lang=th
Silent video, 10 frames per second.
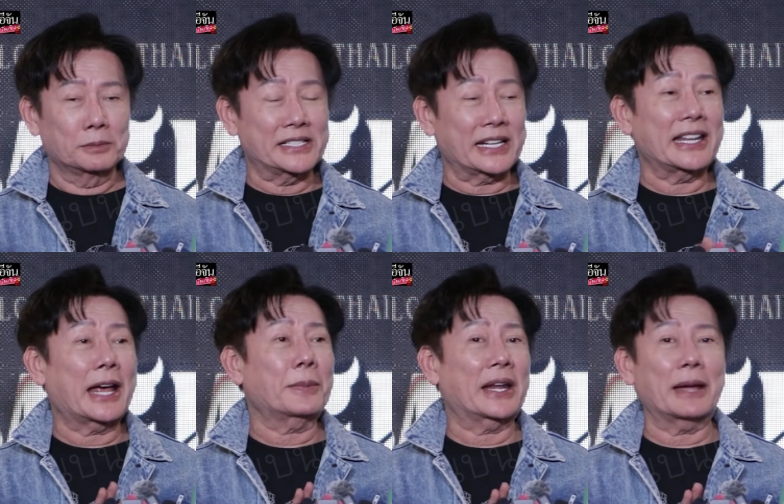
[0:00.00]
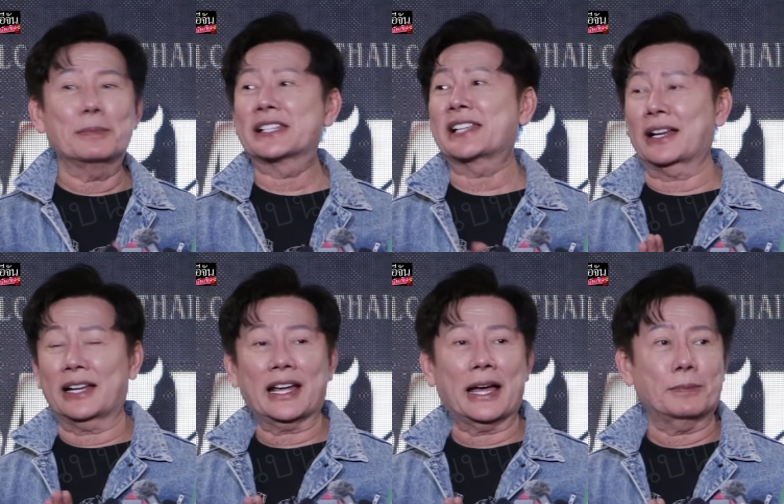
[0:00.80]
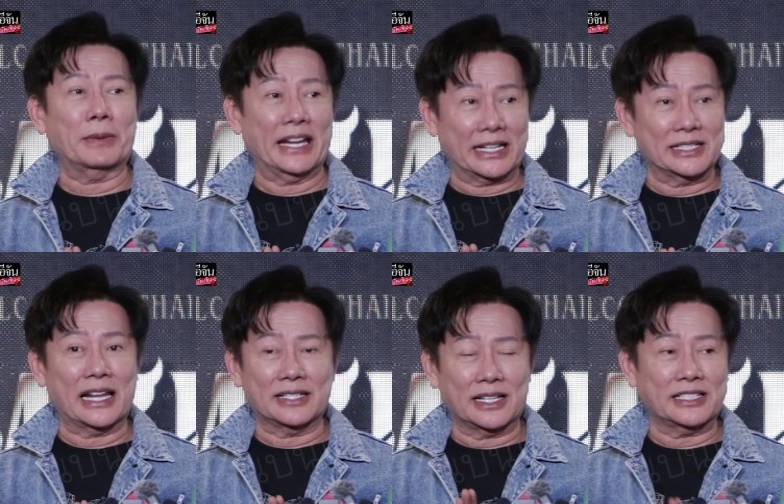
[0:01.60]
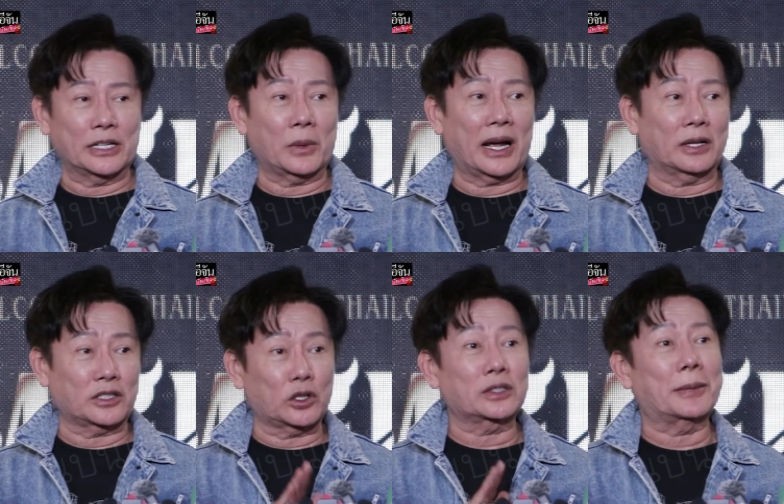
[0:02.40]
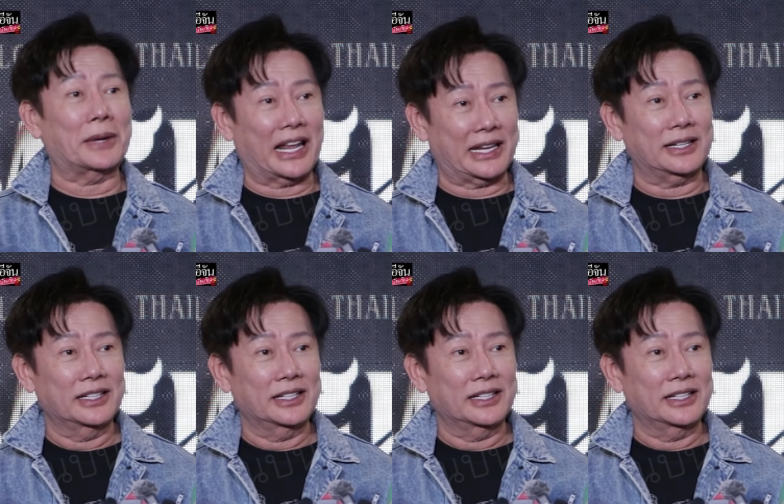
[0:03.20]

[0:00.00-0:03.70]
มีสัญญาเป็นล่ำเป็นสันนะครับเป็นเอกสารชัดเจนว่าเขาจะต้องทำอะไร